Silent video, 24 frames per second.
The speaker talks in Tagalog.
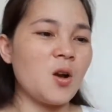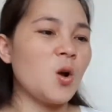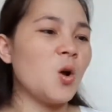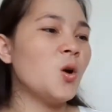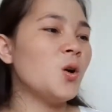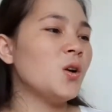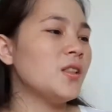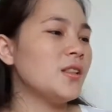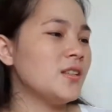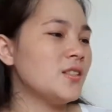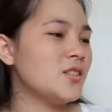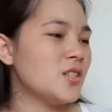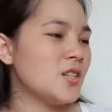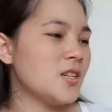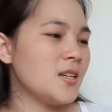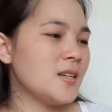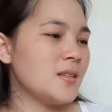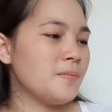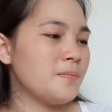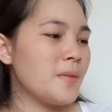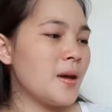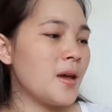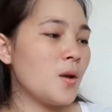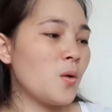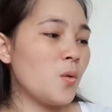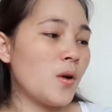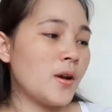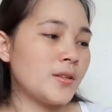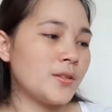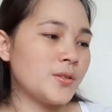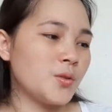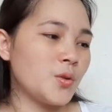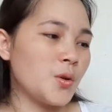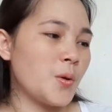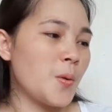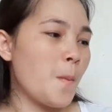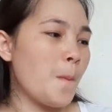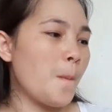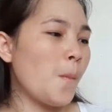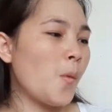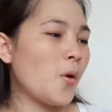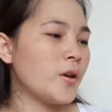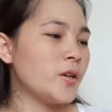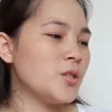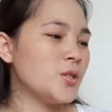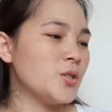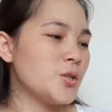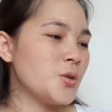Collagen by Watson
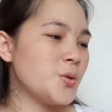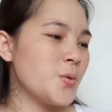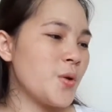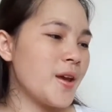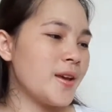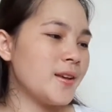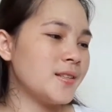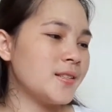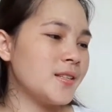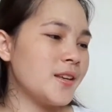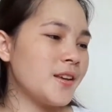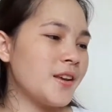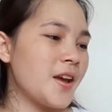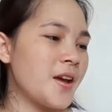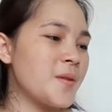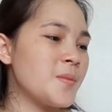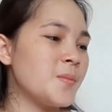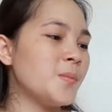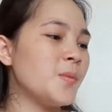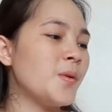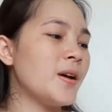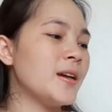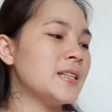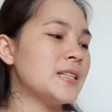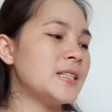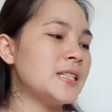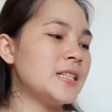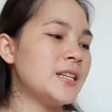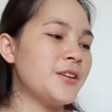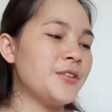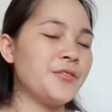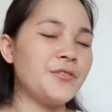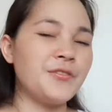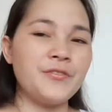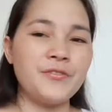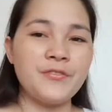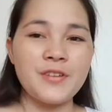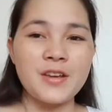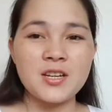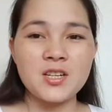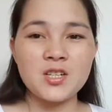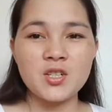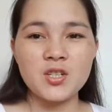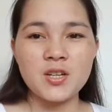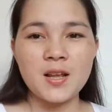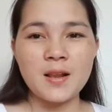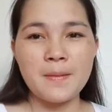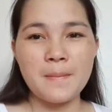Moisturizing and Brightening
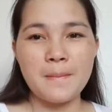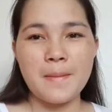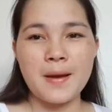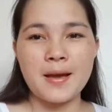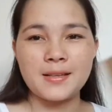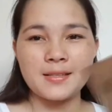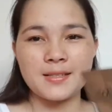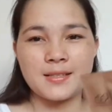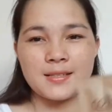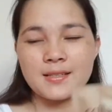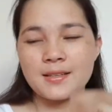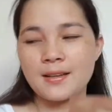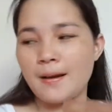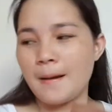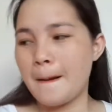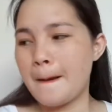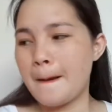Facial Mask.